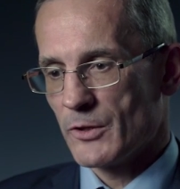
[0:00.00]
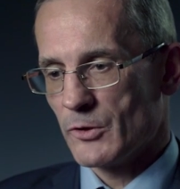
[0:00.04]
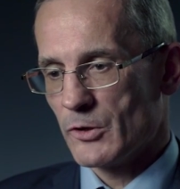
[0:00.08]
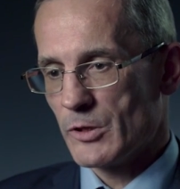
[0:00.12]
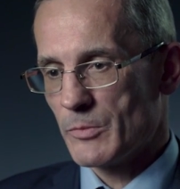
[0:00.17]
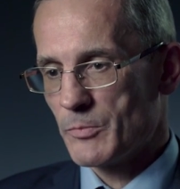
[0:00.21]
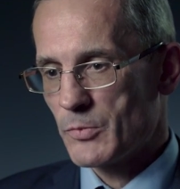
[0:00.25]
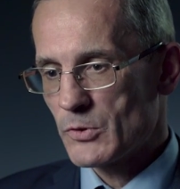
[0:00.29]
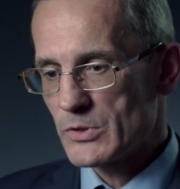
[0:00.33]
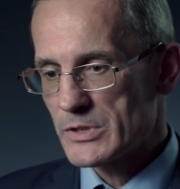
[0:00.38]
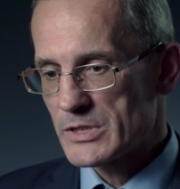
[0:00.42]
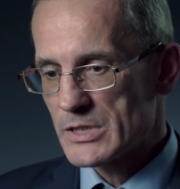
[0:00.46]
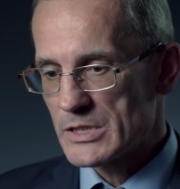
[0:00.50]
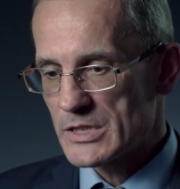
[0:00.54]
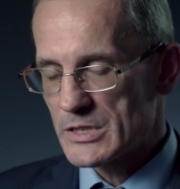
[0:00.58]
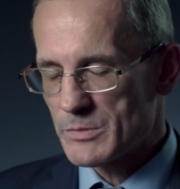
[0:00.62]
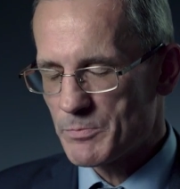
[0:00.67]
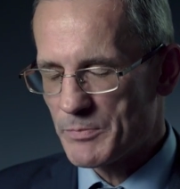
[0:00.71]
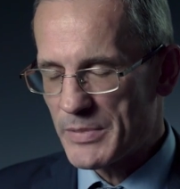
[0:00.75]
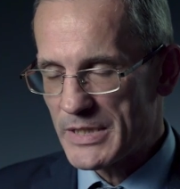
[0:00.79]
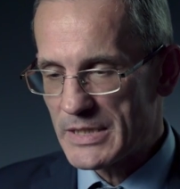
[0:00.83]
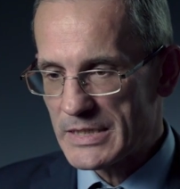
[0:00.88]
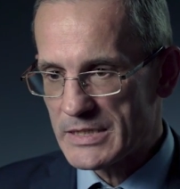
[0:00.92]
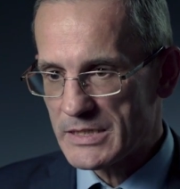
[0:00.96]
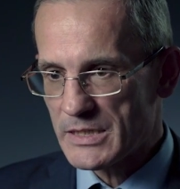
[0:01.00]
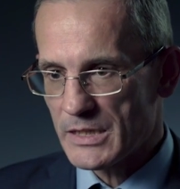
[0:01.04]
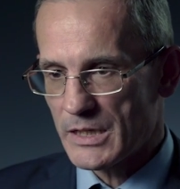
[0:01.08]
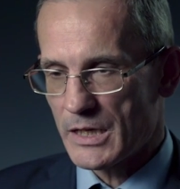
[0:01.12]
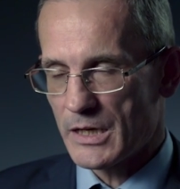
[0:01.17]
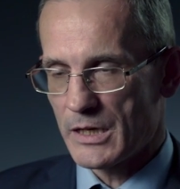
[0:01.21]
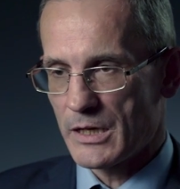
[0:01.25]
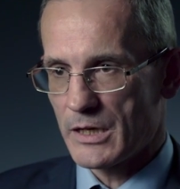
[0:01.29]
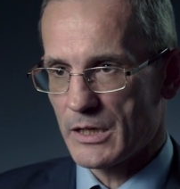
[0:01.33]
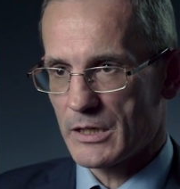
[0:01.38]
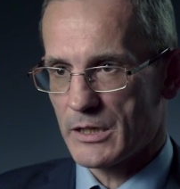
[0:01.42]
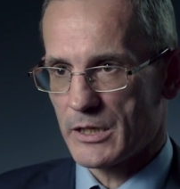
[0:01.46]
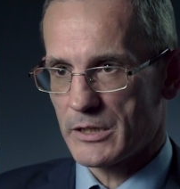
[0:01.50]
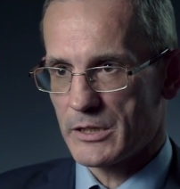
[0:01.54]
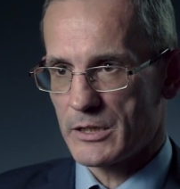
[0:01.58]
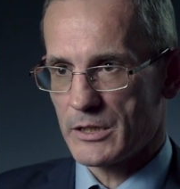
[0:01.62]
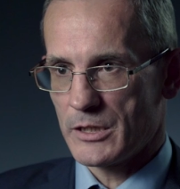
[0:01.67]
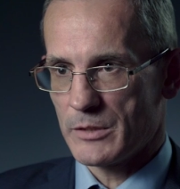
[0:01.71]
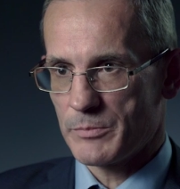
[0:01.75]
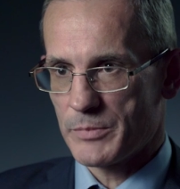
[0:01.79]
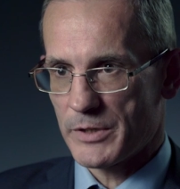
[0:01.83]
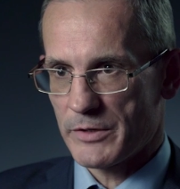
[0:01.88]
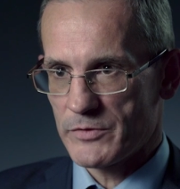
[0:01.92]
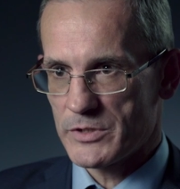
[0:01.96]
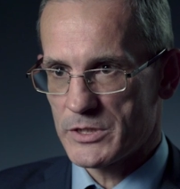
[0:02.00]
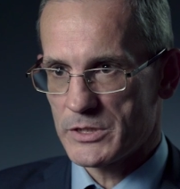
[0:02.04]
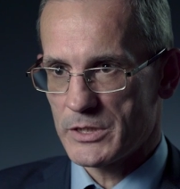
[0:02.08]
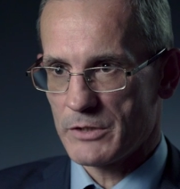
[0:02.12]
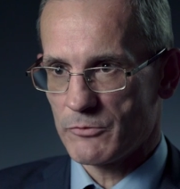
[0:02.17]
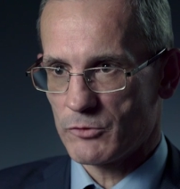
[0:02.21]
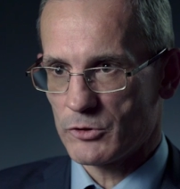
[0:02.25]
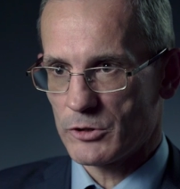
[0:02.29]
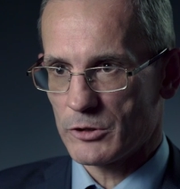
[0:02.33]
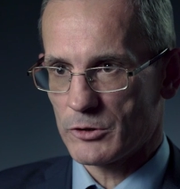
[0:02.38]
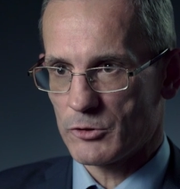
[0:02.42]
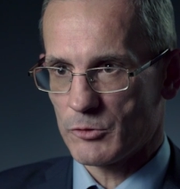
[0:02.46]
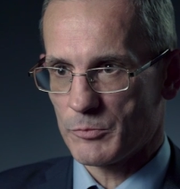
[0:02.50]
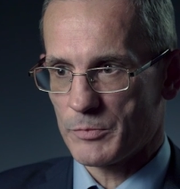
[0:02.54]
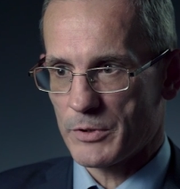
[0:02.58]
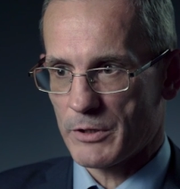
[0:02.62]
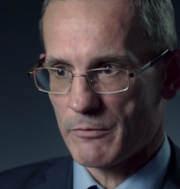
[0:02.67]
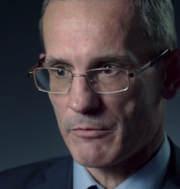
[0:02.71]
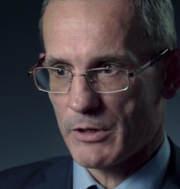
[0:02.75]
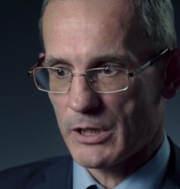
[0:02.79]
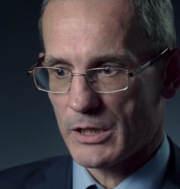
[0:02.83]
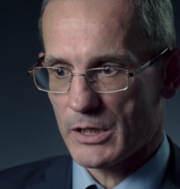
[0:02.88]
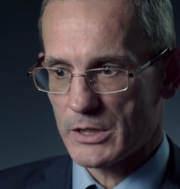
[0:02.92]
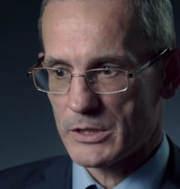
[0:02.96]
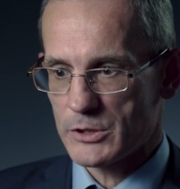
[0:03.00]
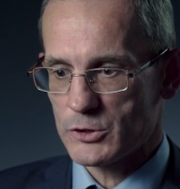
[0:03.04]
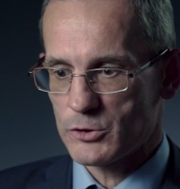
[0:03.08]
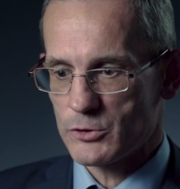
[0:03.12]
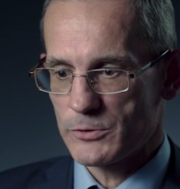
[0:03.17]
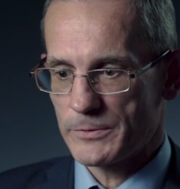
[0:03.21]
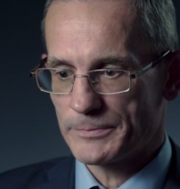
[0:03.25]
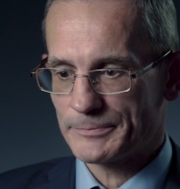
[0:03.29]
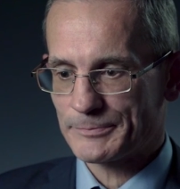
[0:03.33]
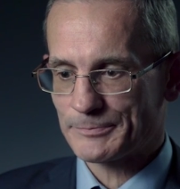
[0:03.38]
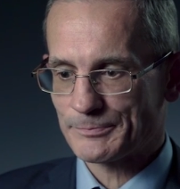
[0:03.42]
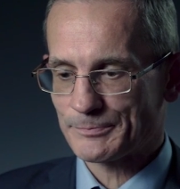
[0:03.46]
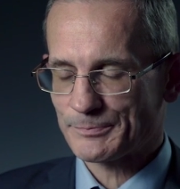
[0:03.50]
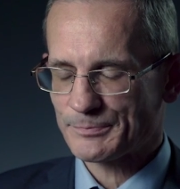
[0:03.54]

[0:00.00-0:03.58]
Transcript: Но японцы специально хотели провести вот эту провокацию.